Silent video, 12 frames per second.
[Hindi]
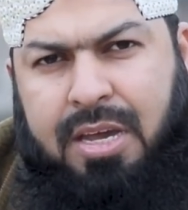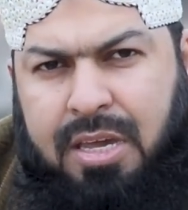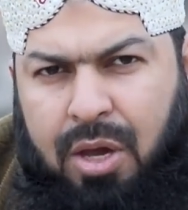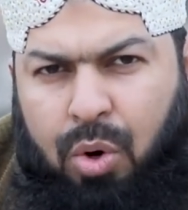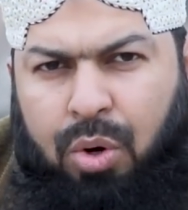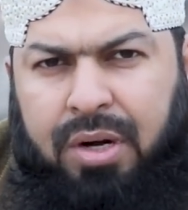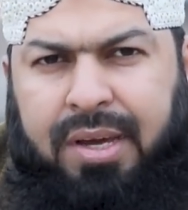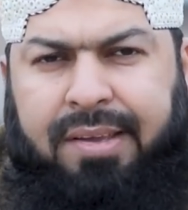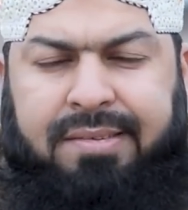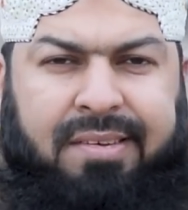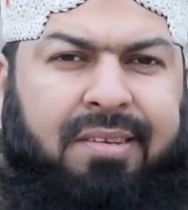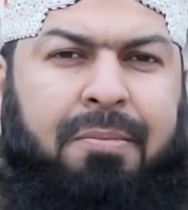कि उनके
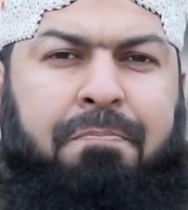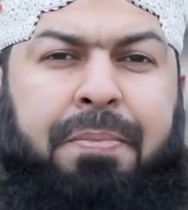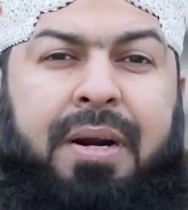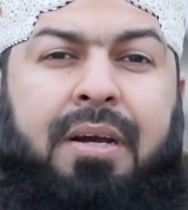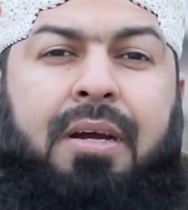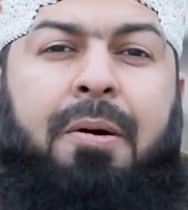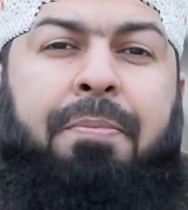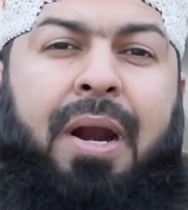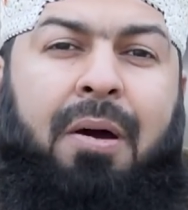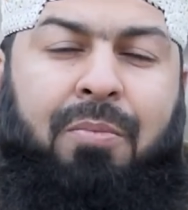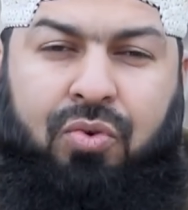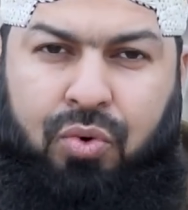जिसम पर
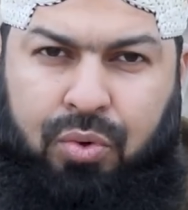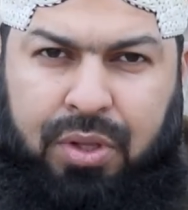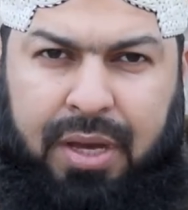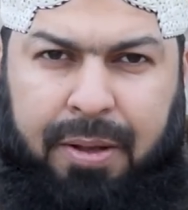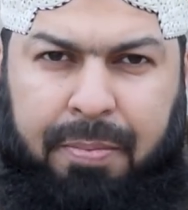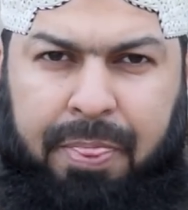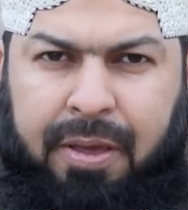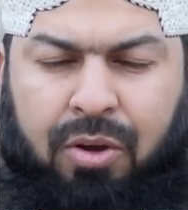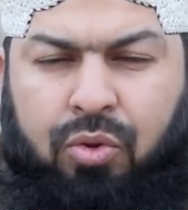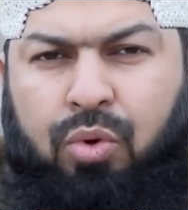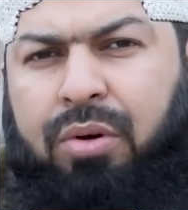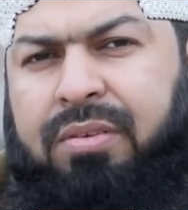कपड़ा मौजूद है
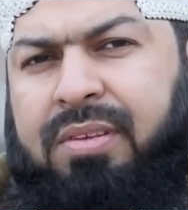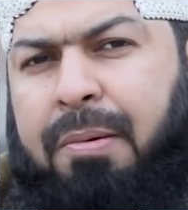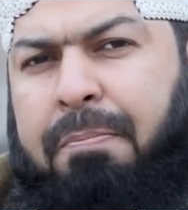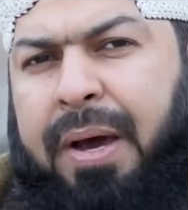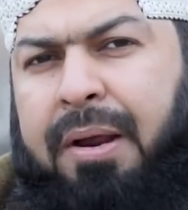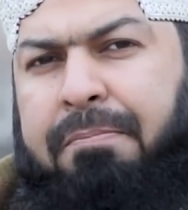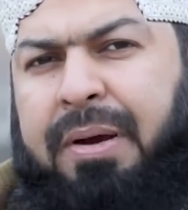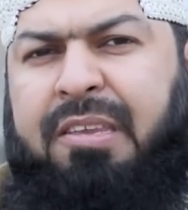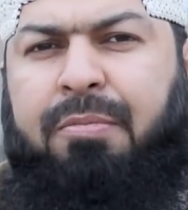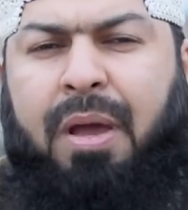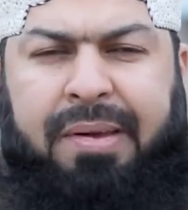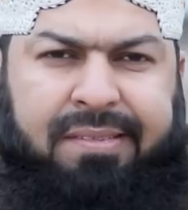तो उनसे बड़े
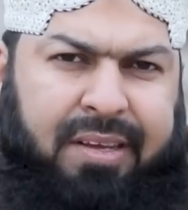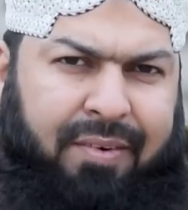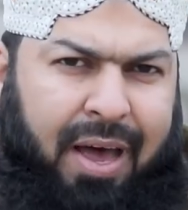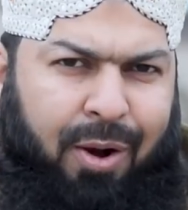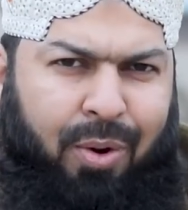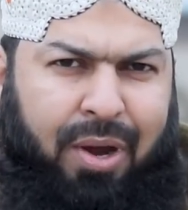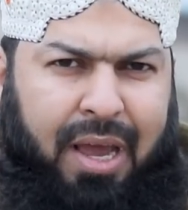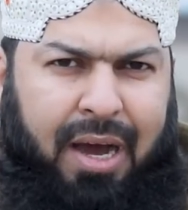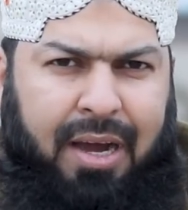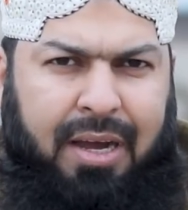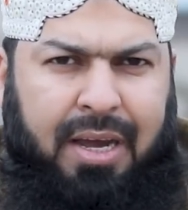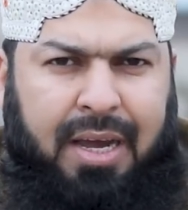मजमे में सवाल हो गया
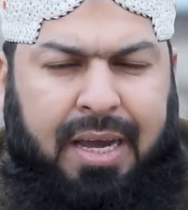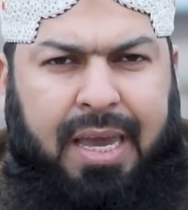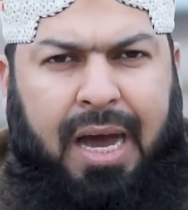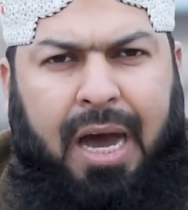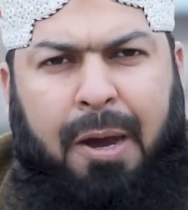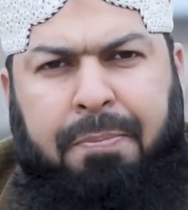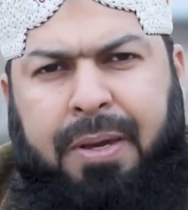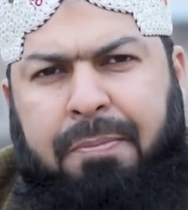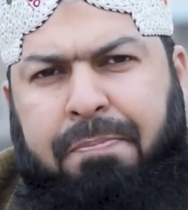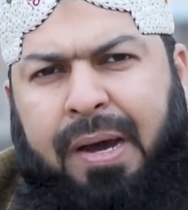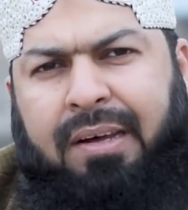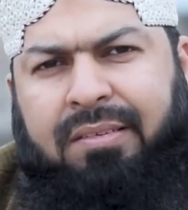कि आपके
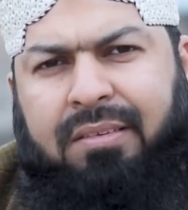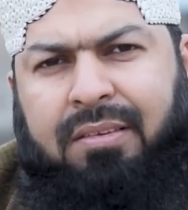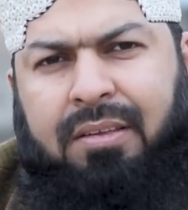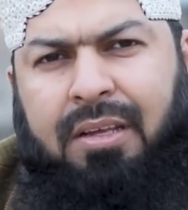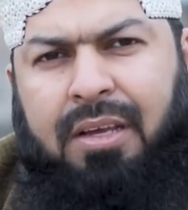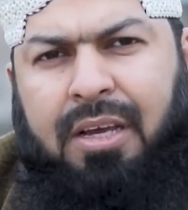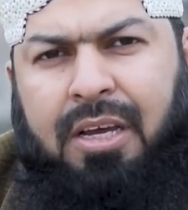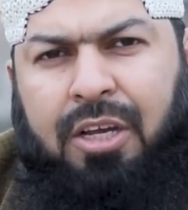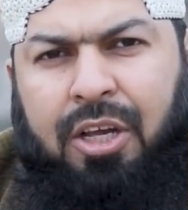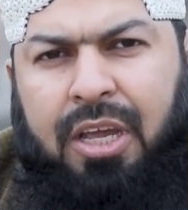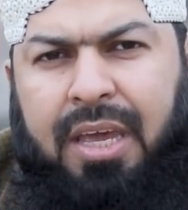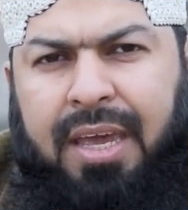पास
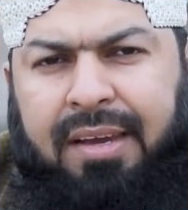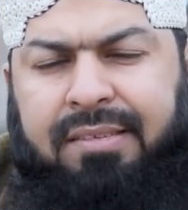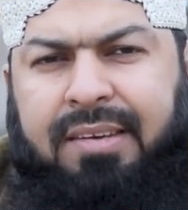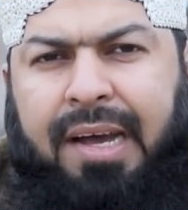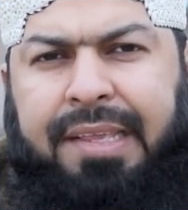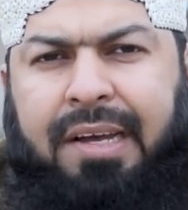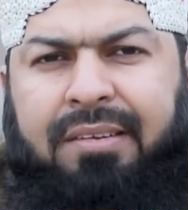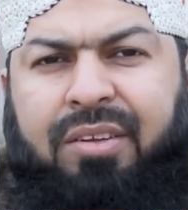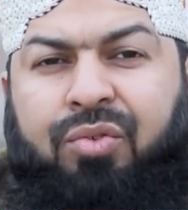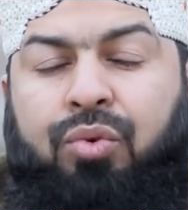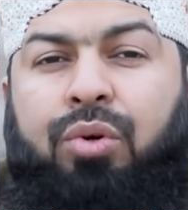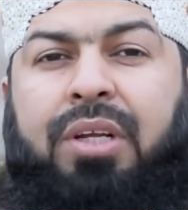एक चादर
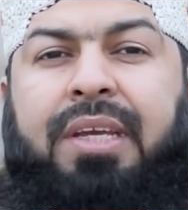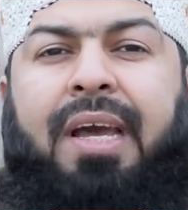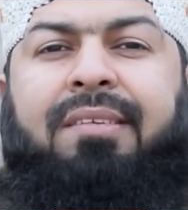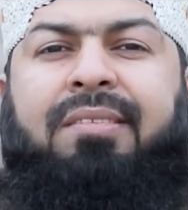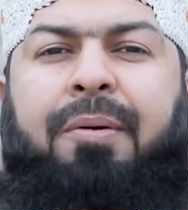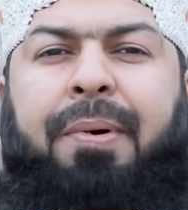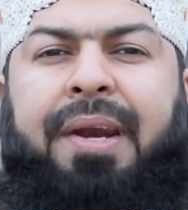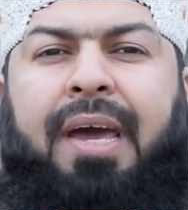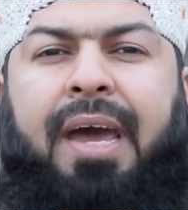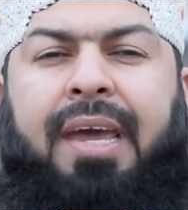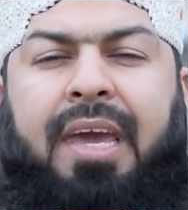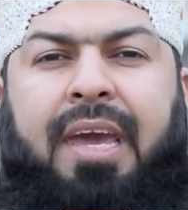से सूट कैसे बना
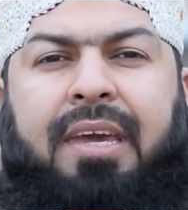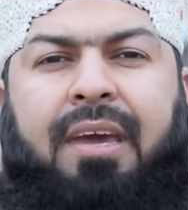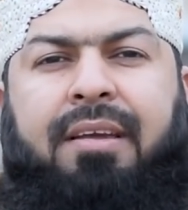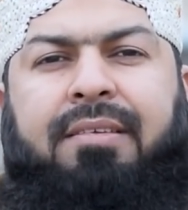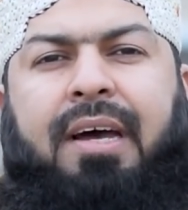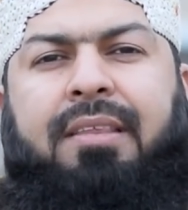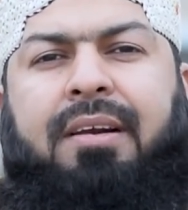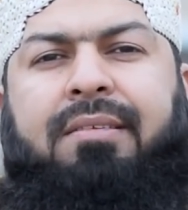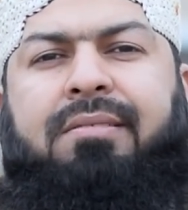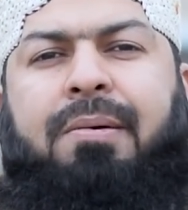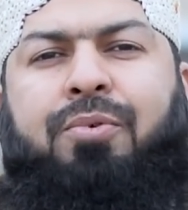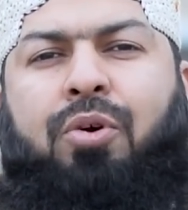है ये एक एक चादरें
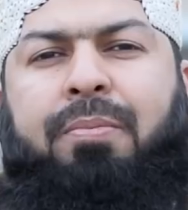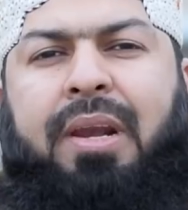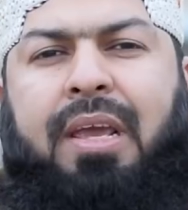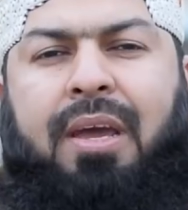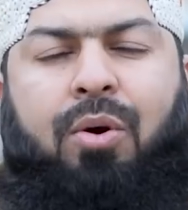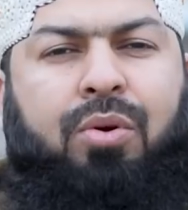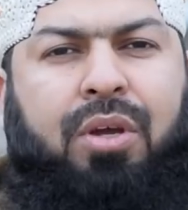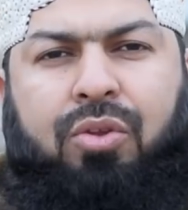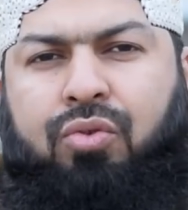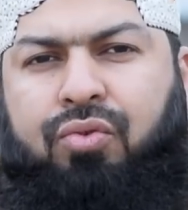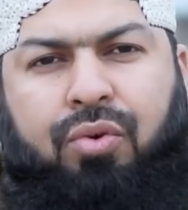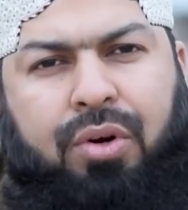सबको मिली हैं उनके
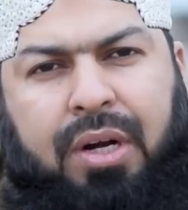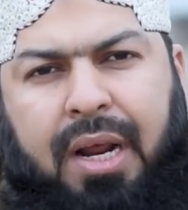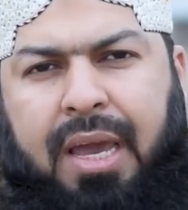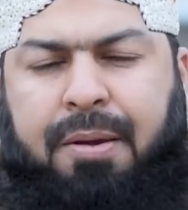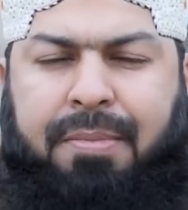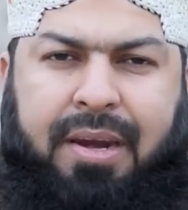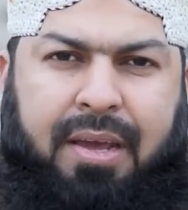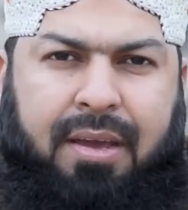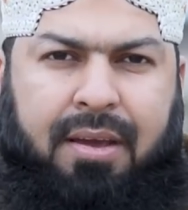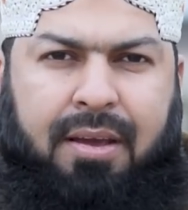तो सूट नहीं बने